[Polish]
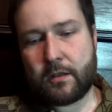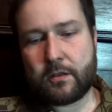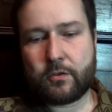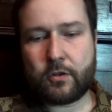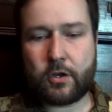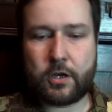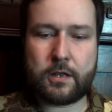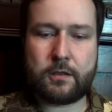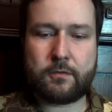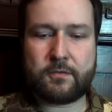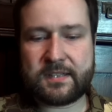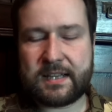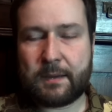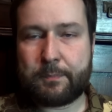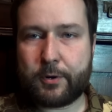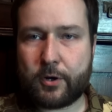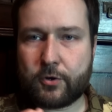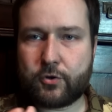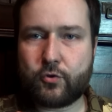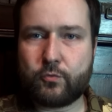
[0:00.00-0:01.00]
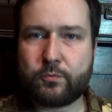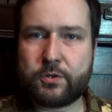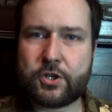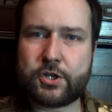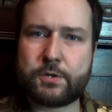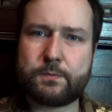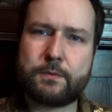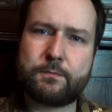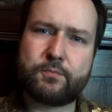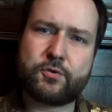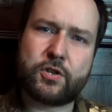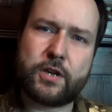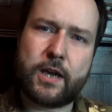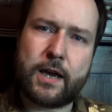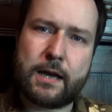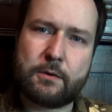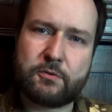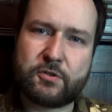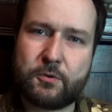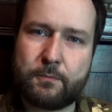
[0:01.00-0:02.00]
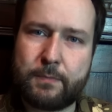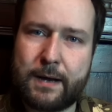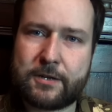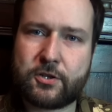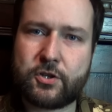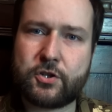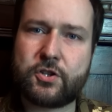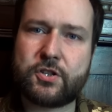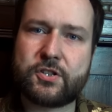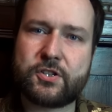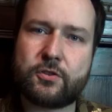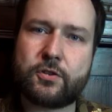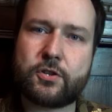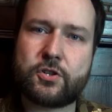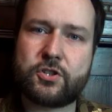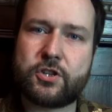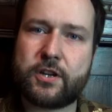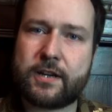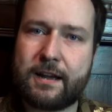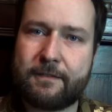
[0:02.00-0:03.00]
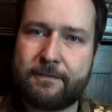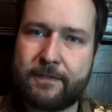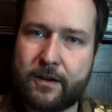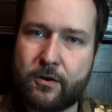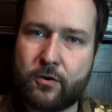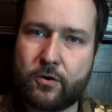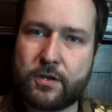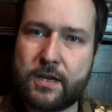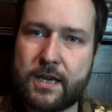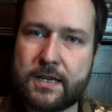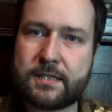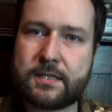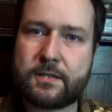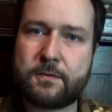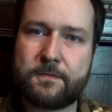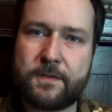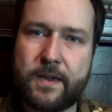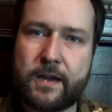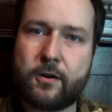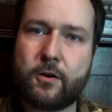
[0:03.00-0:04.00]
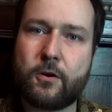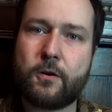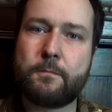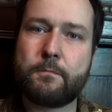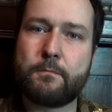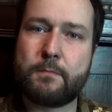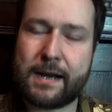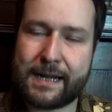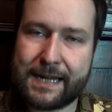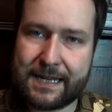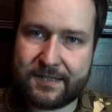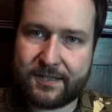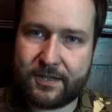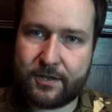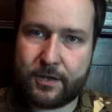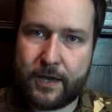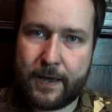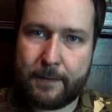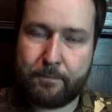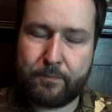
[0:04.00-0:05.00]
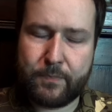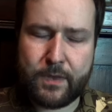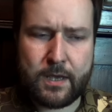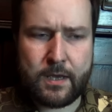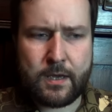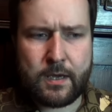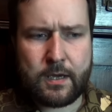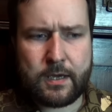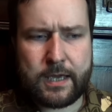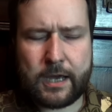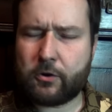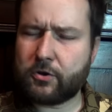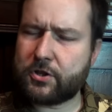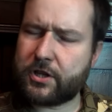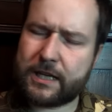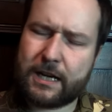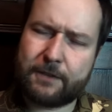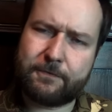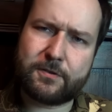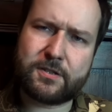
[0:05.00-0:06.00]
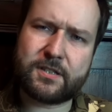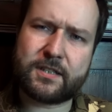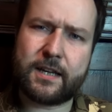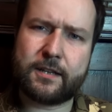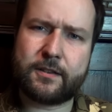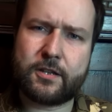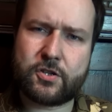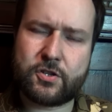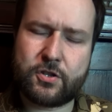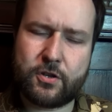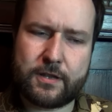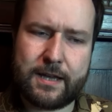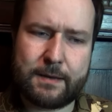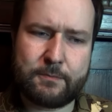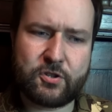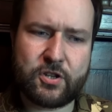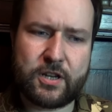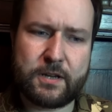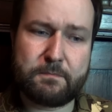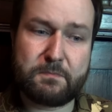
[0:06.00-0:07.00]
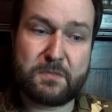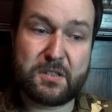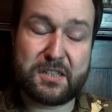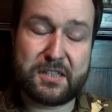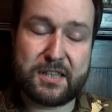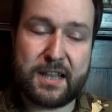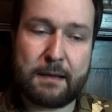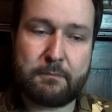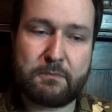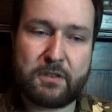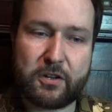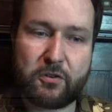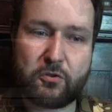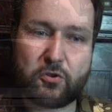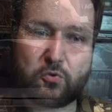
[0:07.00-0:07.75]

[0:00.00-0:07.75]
No i zaprosił mnie, żebym przyjechał zobaczyć, co też ciekawego jest w jego magazynie. Jako ciekawostkę też dodam, że znam tego